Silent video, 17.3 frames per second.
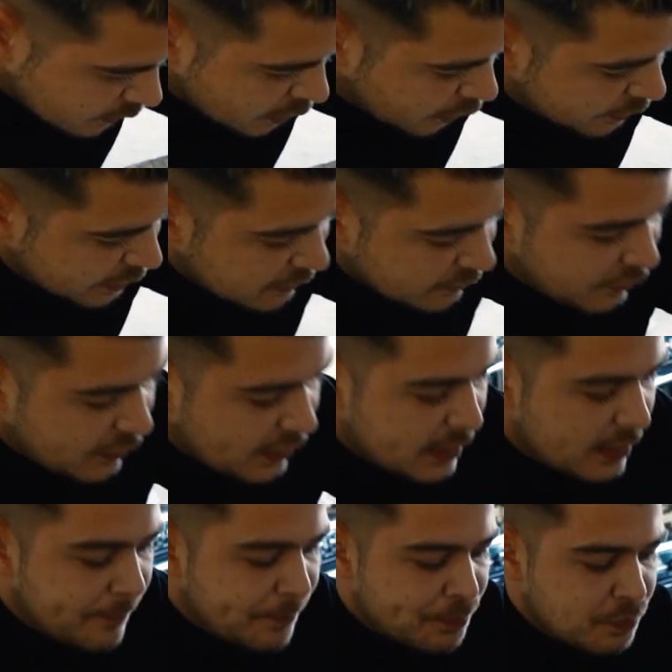Auf jeden
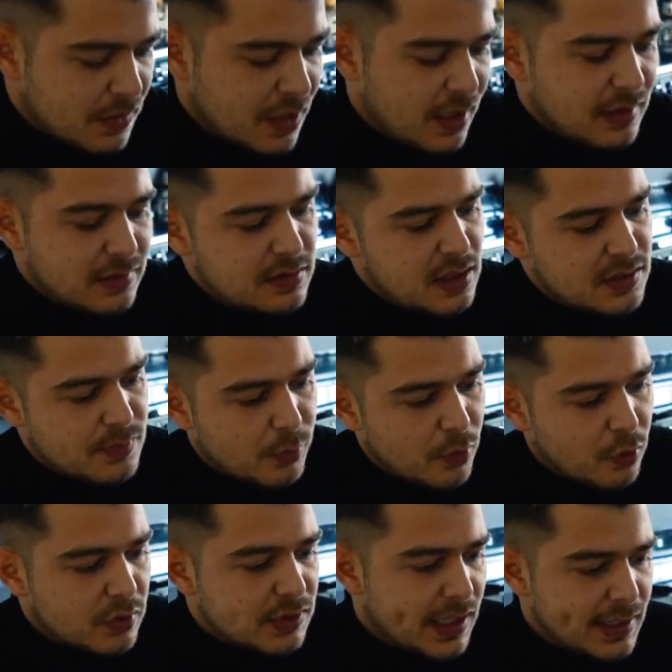Fall hat das
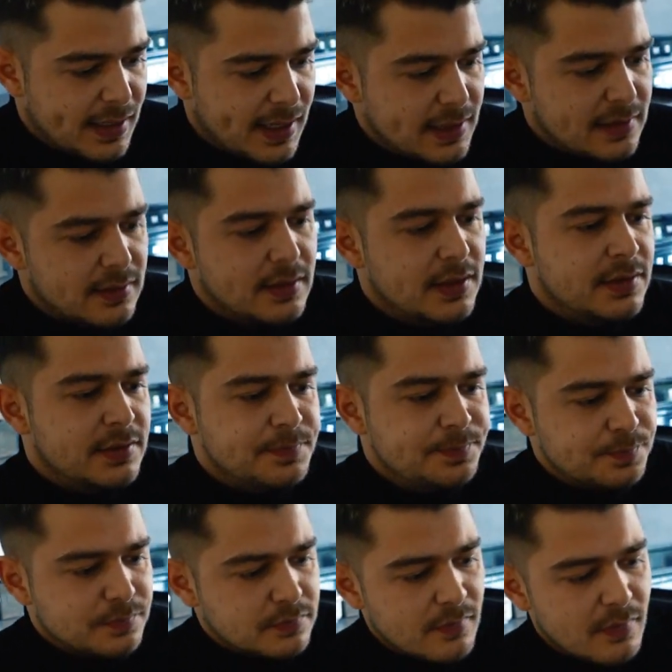Brot einen
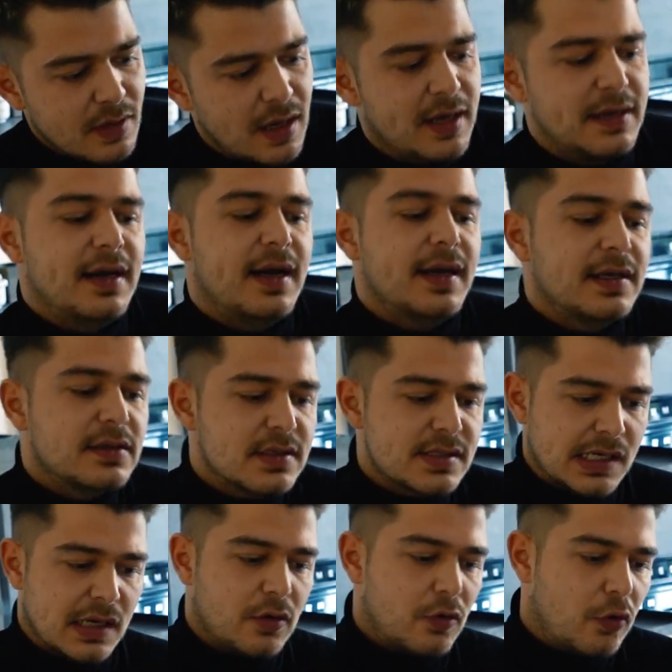eigenen, ein
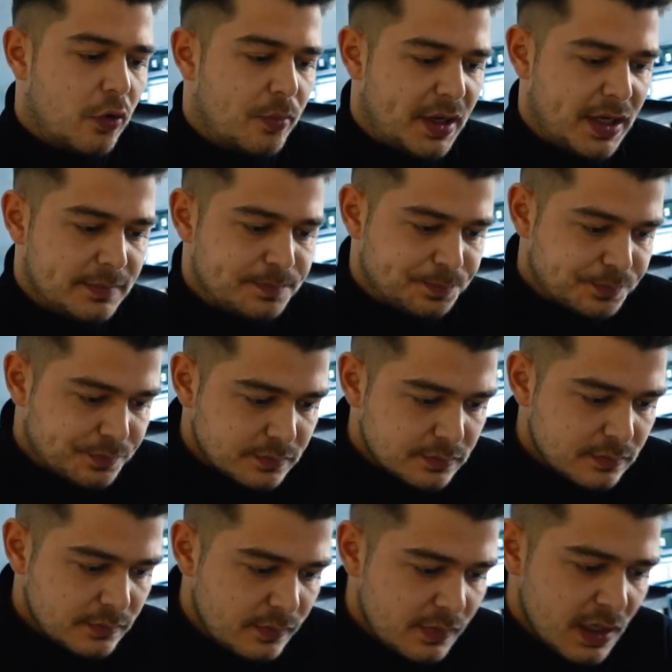eigenes Aroma,
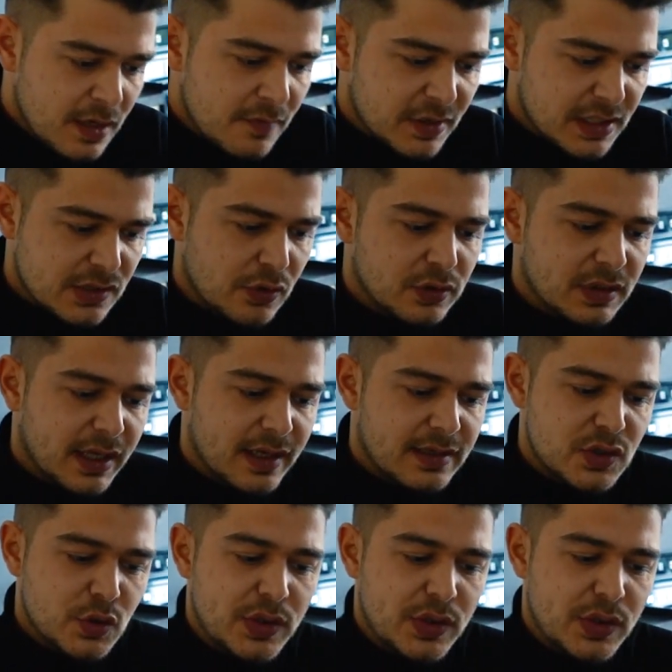was auch direkt